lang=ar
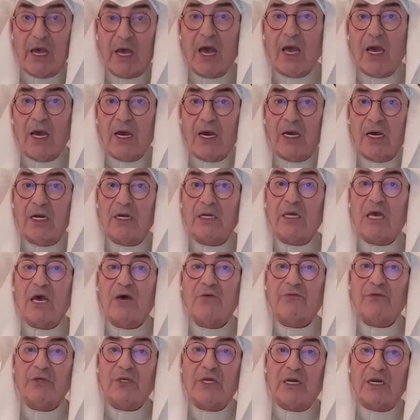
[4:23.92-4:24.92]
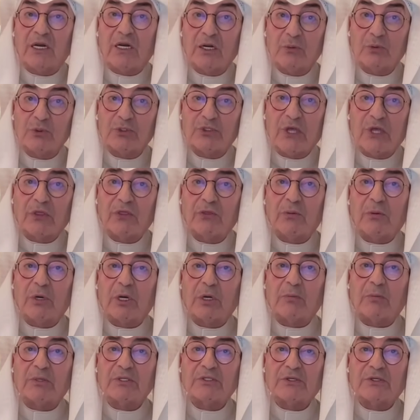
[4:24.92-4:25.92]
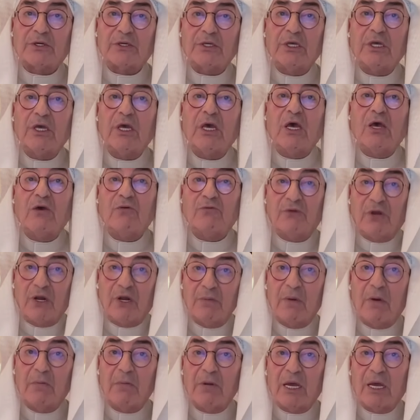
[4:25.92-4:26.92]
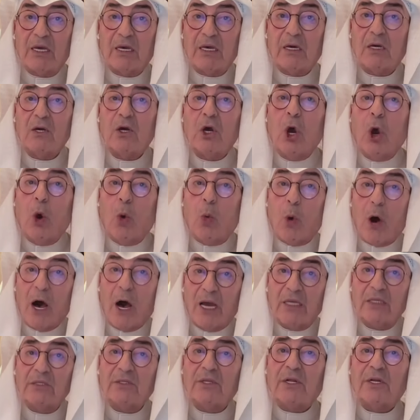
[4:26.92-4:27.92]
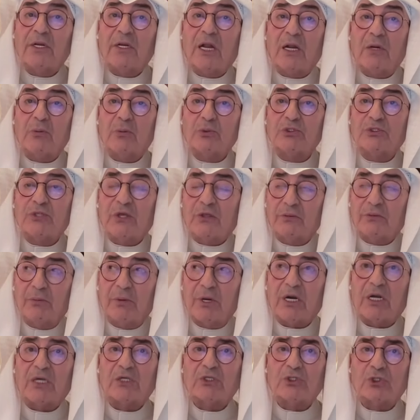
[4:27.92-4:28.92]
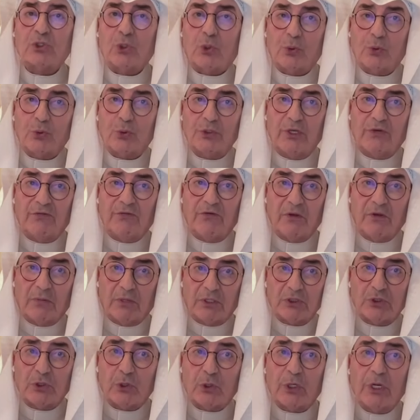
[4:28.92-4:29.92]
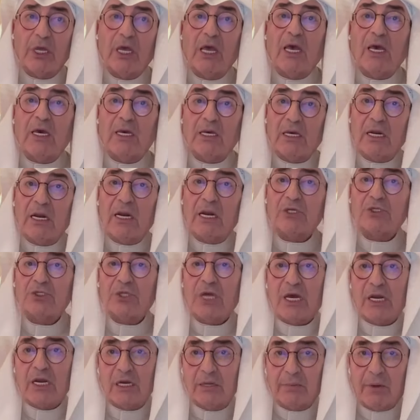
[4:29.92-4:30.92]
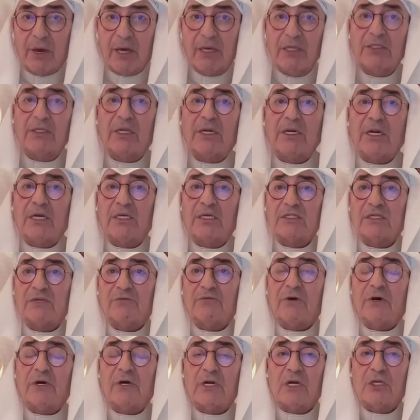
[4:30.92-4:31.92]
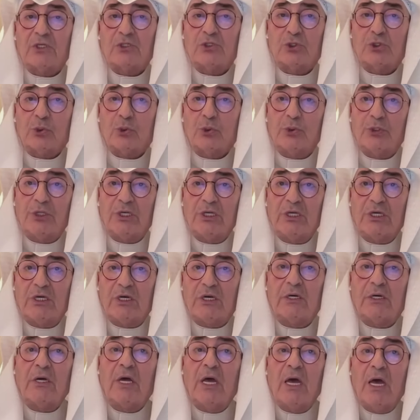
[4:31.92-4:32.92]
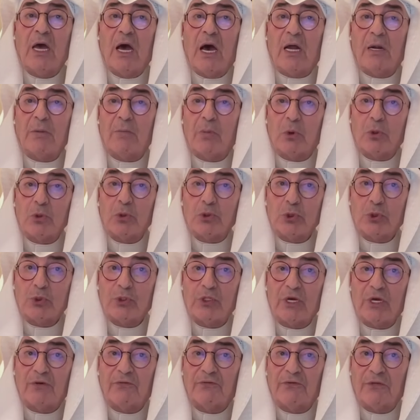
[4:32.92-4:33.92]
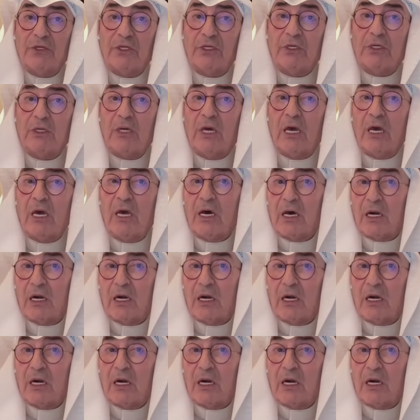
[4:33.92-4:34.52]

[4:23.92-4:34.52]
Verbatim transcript: المساحة الكافية للمستثمر المصري في المملكة وأيضا المستثمر السعودي في مصر إلى جانب أيضا السفارة السعودية الموجودة في